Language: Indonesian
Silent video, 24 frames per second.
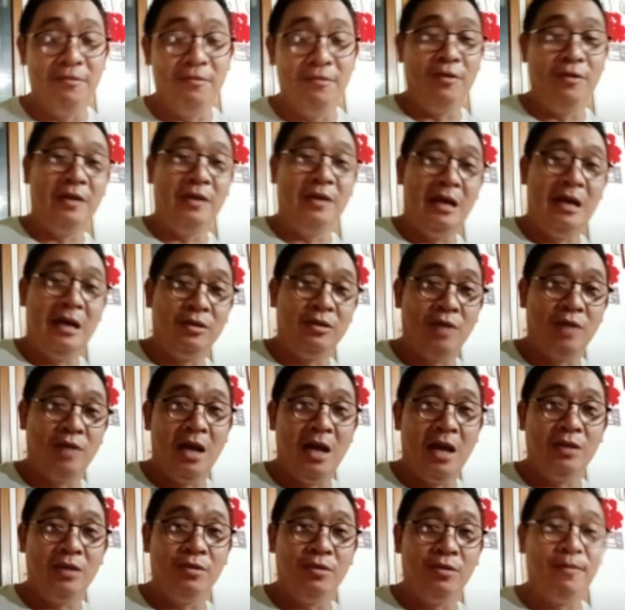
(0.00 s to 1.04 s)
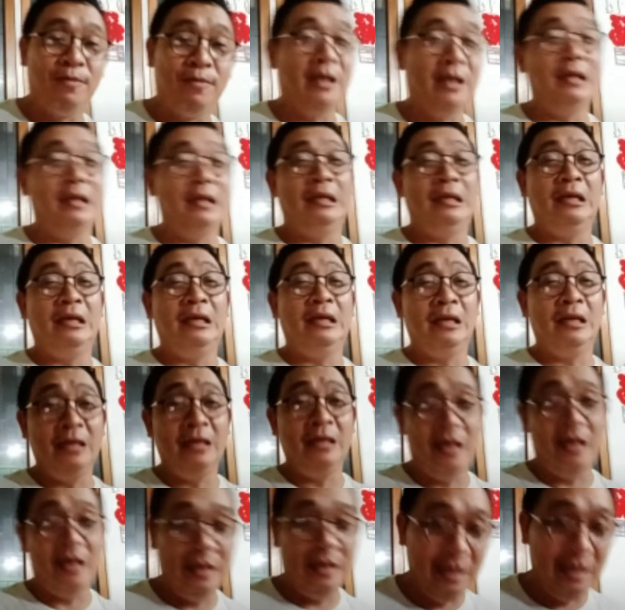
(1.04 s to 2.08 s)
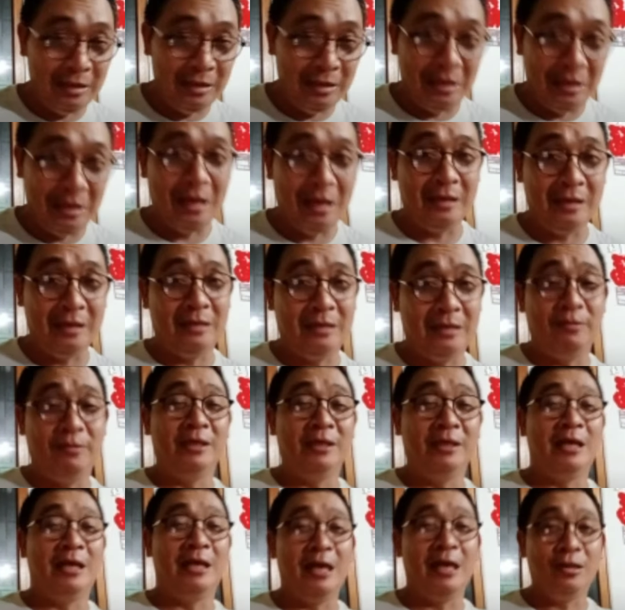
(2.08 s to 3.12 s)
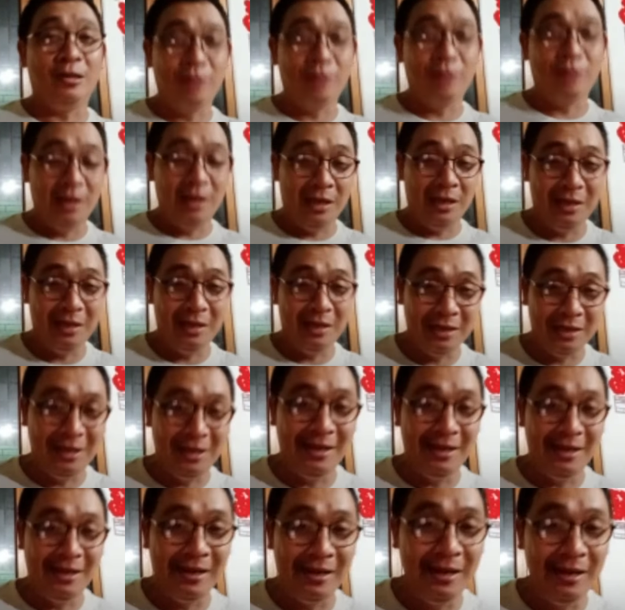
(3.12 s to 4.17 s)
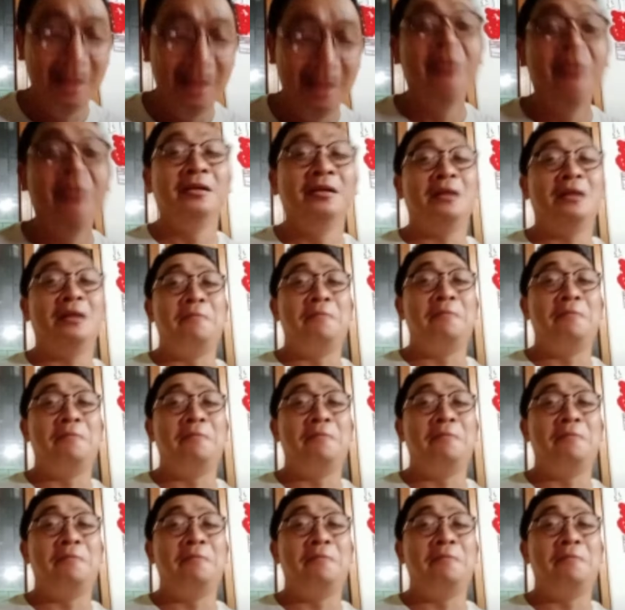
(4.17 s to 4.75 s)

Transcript: mau diatur-atur pada dirinya aja tidak bisa ngatur dirinya sendiri